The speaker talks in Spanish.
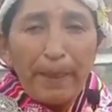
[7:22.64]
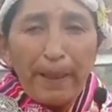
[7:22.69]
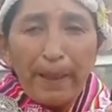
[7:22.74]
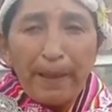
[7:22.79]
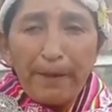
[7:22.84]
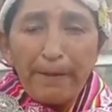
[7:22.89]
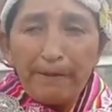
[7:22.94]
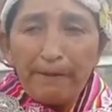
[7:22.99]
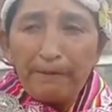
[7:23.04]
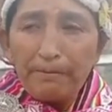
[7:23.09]

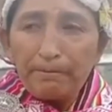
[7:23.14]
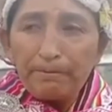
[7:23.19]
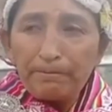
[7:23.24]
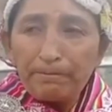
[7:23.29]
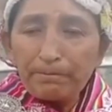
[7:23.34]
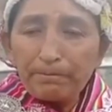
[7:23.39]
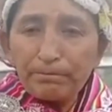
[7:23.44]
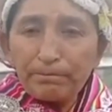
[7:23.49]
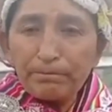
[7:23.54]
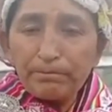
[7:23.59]
Perfecto. ¿Y
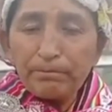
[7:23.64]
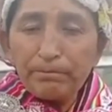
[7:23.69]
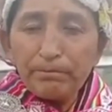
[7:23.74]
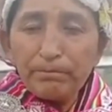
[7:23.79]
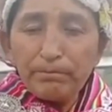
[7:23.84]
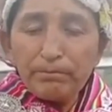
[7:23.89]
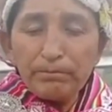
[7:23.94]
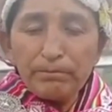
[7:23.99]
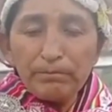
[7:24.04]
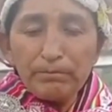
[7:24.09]
qué
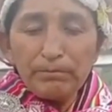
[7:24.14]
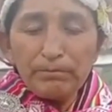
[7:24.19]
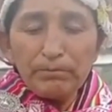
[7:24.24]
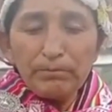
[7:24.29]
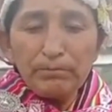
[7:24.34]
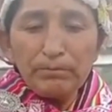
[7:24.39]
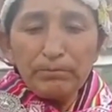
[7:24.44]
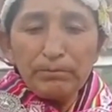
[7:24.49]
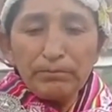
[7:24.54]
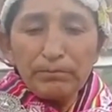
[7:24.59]
opina de su
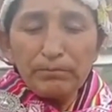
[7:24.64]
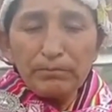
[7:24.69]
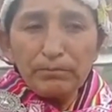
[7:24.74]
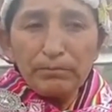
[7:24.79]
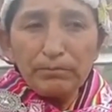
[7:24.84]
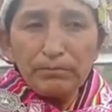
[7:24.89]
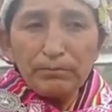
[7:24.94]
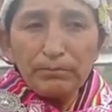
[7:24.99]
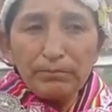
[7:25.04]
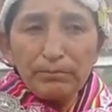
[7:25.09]
contrincante
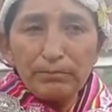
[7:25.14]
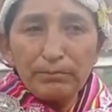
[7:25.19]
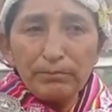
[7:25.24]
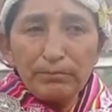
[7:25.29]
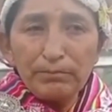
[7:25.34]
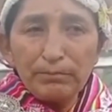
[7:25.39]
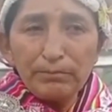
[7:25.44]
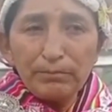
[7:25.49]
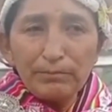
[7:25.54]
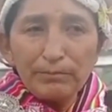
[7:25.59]
María
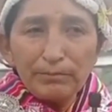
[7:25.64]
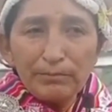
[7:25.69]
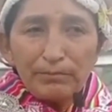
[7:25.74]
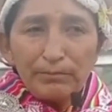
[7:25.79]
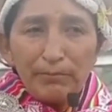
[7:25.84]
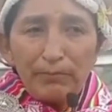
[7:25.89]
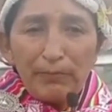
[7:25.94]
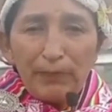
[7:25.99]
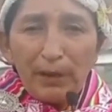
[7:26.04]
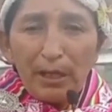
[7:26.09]
Galindo?
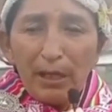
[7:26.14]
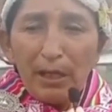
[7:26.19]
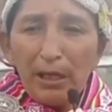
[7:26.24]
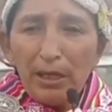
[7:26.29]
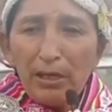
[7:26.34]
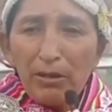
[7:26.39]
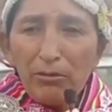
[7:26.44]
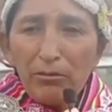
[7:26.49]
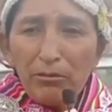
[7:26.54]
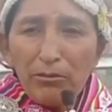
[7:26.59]

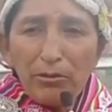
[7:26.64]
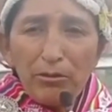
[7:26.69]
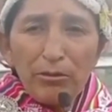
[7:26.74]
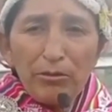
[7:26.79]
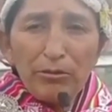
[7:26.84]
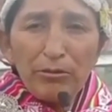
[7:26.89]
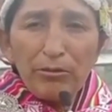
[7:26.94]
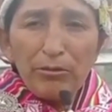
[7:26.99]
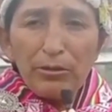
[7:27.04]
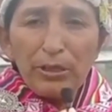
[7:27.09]
Ay, yo
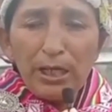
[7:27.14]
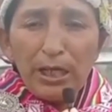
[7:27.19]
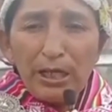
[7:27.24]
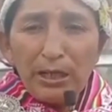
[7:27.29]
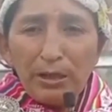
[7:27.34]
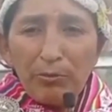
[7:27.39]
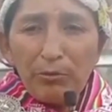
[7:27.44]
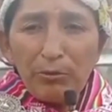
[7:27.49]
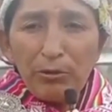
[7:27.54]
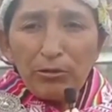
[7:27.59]
no
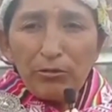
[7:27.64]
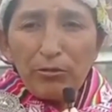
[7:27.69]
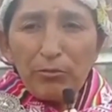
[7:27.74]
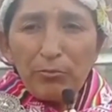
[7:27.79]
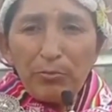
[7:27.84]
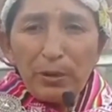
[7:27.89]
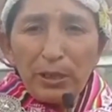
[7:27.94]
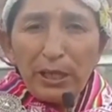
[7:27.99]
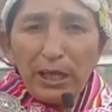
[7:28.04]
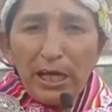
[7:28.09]
nada puedo
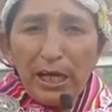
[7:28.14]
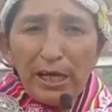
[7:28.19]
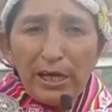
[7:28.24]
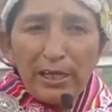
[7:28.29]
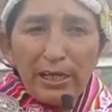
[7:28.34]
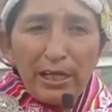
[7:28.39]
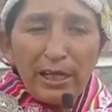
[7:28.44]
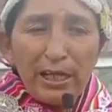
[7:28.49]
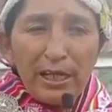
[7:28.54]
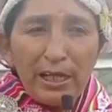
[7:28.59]
opinar
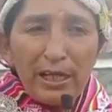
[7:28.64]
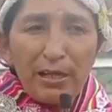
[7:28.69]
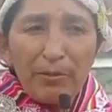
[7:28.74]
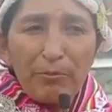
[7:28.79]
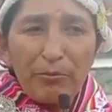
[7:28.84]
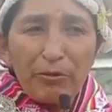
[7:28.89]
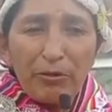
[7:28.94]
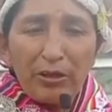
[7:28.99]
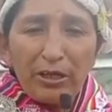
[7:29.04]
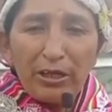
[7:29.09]
de ella
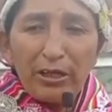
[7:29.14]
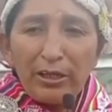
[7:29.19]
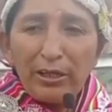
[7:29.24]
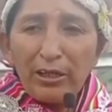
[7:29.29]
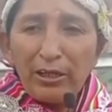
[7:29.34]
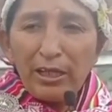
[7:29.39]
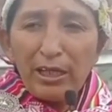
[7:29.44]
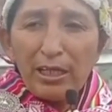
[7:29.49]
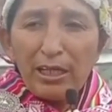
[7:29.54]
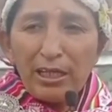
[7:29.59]

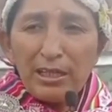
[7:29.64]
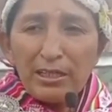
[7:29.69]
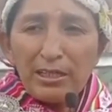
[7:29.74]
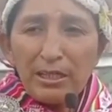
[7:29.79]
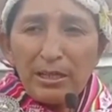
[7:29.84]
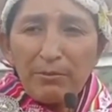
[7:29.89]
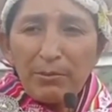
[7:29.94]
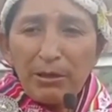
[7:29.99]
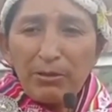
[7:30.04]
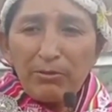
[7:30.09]
porque ella es
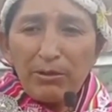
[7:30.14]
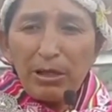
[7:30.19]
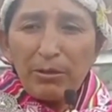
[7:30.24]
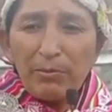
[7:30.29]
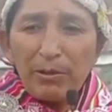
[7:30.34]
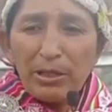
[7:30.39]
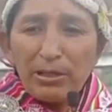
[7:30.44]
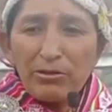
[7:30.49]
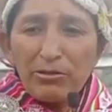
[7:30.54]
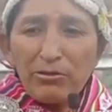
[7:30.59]
también una
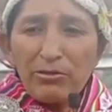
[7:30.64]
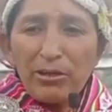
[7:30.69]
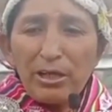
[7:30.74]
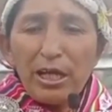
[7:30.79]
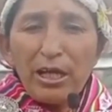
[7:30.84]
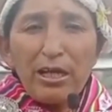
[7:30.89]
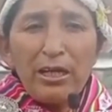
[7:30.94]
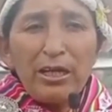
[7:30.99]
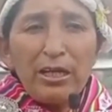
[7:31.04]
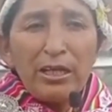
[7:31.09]

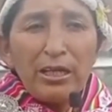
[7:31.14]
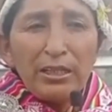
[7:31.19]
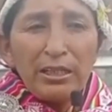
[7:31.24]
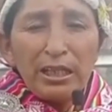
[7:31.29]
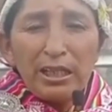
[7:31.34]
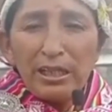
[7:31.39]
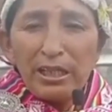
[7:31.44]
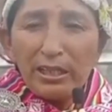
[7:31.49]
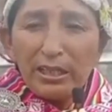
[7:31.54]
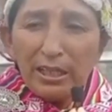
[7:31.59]
persona,
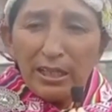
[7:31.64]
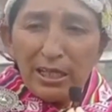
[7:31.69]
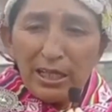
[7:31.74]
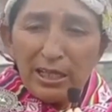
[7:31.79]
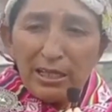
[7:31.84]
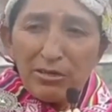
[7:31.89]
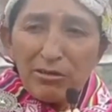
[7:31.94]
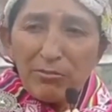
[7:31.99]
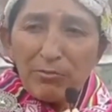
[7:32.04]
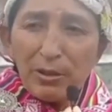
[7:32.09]
tiene
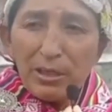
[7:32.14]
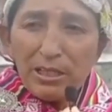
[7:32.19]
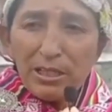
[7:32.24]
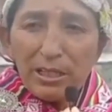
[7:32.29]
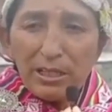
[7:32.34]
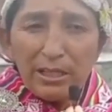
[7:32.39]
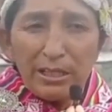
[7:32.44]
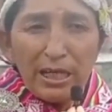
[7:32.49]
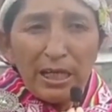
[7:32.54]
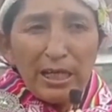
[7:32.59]
derecho a
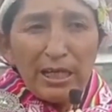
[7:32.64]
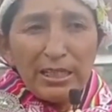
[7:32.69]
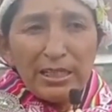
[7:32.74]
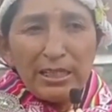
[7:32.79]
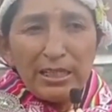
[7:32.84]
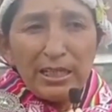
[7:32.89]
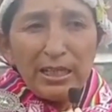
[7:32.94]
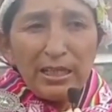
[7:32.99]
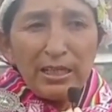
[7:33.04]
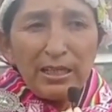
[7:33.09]

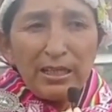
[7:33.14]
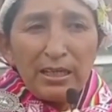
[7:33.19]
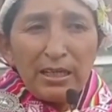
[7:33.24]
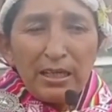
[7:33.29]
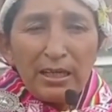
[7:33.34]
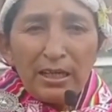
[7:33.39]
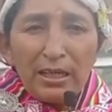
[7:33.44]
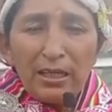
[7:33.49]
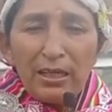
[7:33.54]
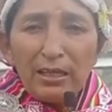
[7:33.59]
presentarse,
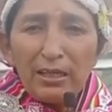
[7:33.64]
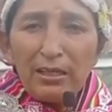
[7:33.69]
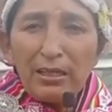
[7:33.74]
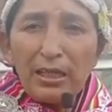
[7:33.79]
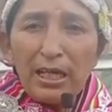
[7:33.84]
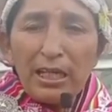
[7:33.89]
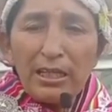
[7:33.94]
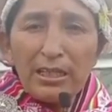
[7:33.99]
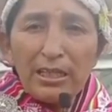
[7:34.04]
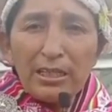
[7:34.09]
y eh,
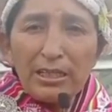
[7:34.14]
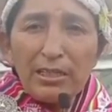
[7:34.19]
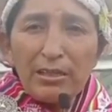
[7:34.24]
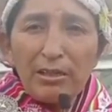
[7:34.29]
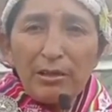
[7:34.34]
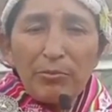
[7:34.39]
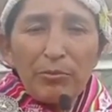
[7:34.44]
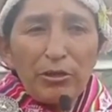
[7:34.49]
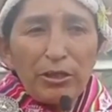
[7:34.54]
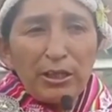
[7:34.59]
nadie
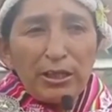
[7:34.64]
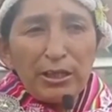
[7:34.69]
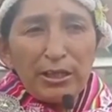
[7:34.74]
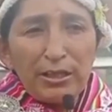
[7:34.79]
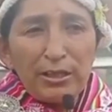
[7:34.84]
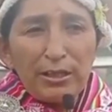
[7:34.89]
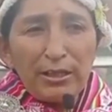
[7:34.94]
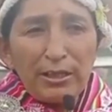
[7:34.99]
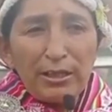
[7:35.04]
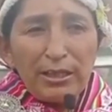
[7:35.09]
le puede
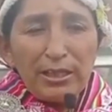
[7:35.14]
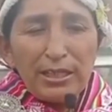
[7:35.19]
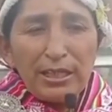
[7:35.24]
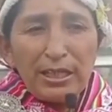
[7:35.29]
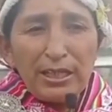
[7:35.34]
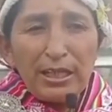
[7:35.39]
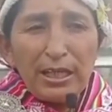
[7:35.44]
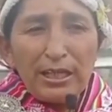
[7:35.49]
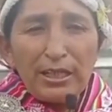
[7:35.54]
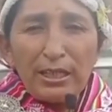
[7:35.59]
mm,
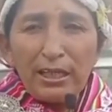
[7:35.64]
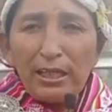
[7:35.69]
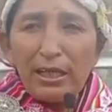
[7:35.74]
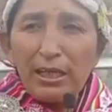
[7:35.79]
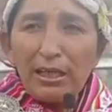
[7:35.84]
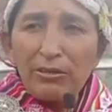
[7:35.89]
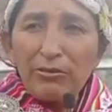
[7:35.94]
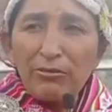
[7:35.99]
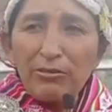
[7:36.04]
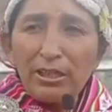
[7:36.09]
decir nada,
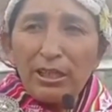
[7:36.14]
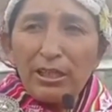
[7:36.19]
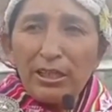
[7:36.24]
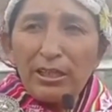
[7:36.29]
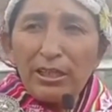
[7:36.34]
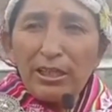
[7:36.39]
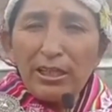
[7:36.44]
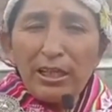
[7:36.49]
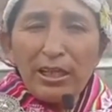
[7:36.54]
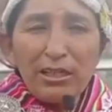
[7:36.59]
ella no tiene
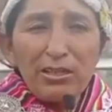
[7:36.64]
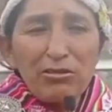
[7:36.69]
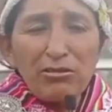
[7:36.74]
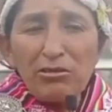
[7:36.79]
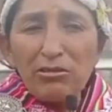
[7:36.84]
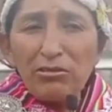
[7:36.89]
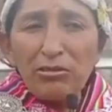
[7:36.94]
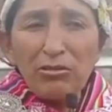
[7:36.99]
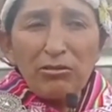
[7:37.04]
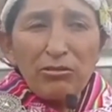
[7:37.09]
derecho.
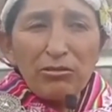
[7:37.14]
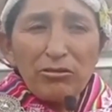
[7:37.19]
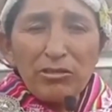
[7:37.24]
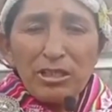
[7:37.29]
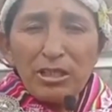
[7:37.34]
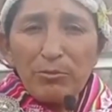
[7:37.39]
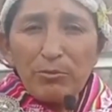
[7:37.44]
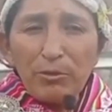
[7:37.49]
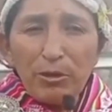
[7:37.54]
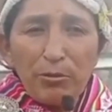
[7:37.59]
No todos
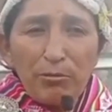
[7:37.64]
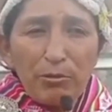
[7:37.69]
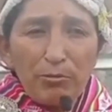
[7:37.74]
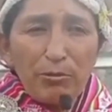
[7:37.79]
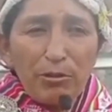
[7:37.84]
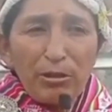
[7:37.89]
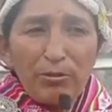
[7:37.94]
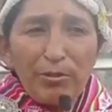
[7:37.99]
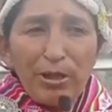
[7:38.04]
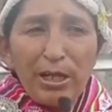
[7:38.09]
pueblo
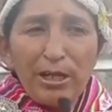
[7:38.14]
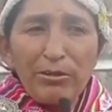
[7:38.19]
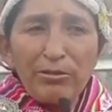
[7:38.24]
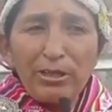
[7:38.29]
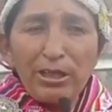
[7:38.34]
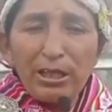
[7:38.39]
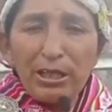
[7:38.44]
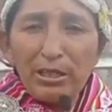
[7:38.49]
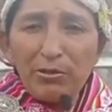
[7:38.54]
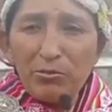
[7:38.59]
boliviano
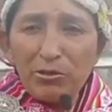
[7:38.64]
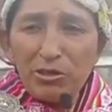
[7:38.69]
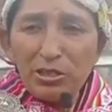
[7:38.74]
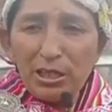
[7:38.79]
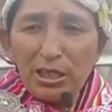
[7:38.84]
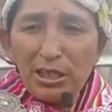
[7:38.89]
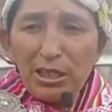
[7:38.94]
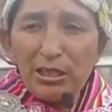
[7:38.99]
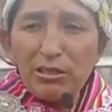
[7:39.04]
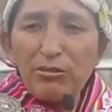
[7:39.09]
tenemos
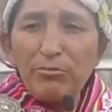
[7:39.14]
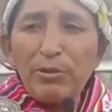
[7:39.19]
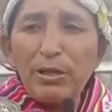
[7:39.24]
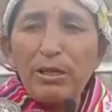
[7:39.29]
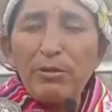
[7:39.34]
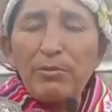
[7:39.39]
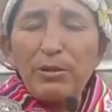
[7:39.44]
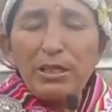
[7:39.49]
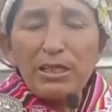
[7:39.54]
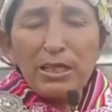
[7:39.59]
derecho
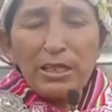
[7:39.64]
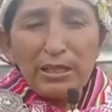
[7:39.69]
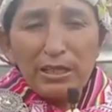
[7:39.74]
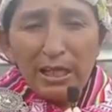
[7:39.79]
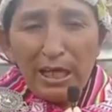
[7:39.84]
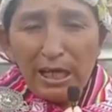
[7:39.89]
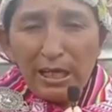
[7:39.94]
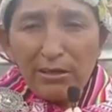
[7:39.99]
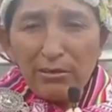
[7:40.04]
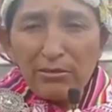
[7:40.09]
para
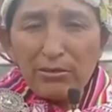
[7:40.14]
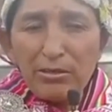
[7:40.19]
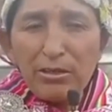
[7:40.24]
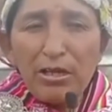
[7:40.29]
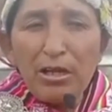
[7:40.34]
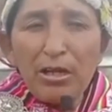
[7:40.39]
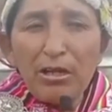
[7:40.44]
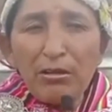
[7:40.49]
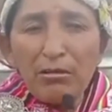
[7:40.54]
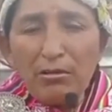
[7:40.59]
presentarnos
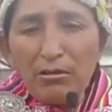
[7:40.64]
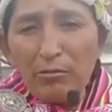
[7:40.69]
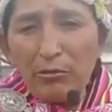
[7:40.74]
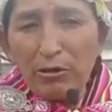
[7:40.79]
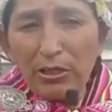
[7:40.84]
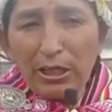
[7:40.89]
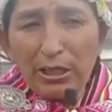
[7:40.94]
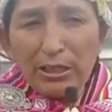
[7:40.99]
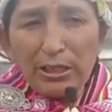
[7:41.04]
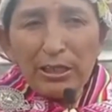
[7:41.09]

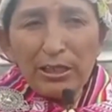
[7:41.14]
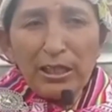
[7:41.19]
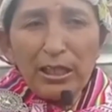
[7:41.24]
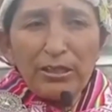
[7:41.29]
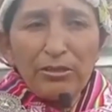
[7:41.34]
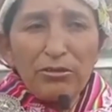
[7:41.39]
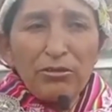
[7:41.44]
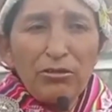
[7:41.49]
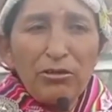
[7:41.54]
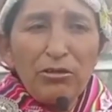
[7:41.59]
como
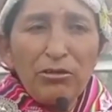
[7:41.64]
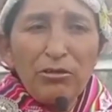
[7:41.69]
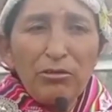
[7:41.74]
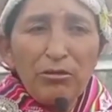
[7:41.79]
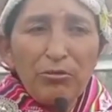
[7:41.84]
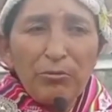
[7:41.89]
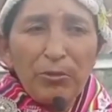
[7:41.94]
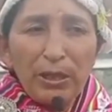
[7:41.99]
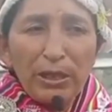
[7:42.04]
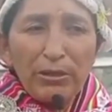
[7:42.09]
candidato. Yo
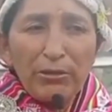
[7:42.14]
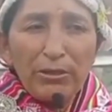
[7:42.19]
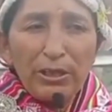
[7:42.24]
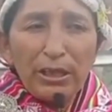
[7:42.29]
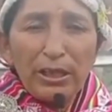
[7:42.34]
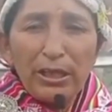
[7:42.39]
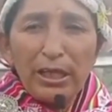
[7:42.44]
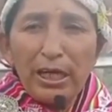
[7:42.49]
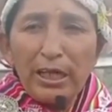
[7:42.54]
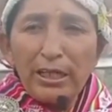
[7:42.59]
no opino
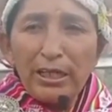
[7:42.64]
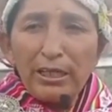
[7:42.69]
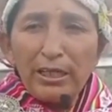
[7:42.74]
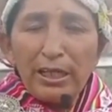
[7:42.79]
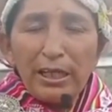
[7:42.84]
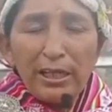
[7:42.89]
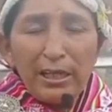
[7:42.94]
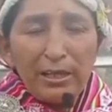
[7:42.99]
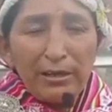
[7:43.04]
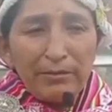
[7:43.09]
de nada
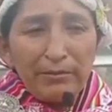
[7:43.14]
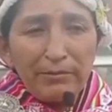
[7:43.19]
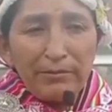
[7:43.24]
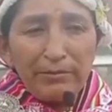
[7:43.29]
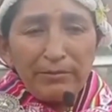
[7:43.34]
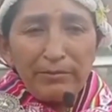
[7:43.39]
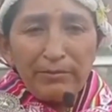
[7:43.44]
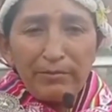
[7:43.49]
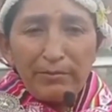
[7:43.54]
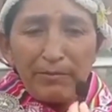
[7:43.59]
de ella.
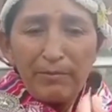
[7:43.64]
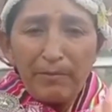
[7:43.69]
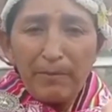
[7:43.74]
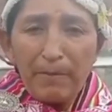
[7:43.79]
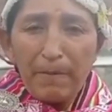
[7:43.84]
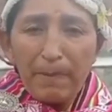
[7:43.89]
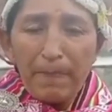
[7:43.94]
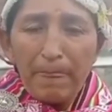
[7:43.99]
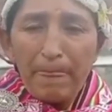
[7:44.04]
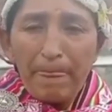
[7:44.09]

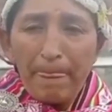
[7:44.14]
Perfecto.